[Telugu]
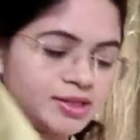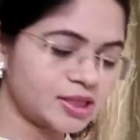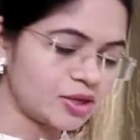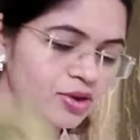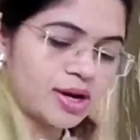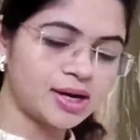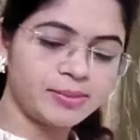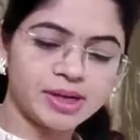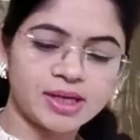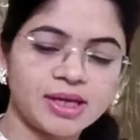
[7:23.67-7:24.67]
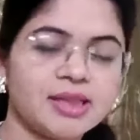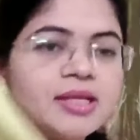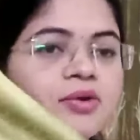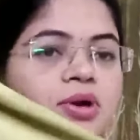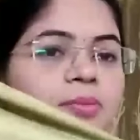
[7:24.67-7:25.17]
ఇచ్చారు అలానే మనకి కింద
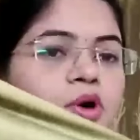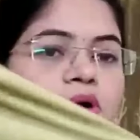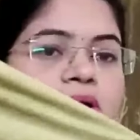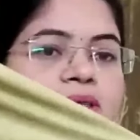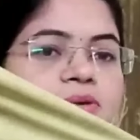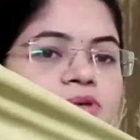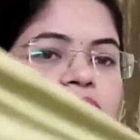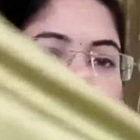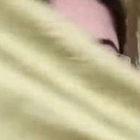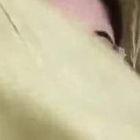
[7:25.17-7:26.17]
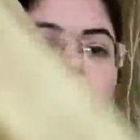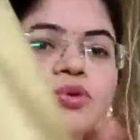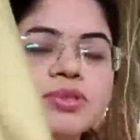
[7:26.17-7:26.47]
కూడా బార్డర్ అయితే వస్తుంది టూ